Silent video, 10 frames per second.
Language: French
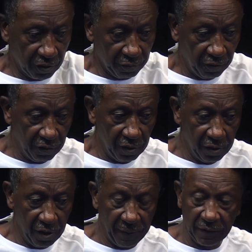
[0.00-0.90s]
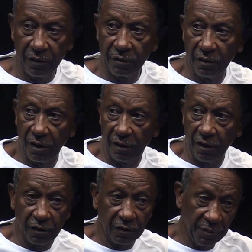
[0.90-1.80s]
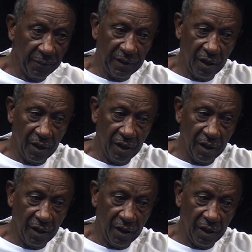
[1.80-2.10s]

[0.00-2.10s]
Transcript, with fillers: bon, elle n'a pas grandi la dent. quand même elle a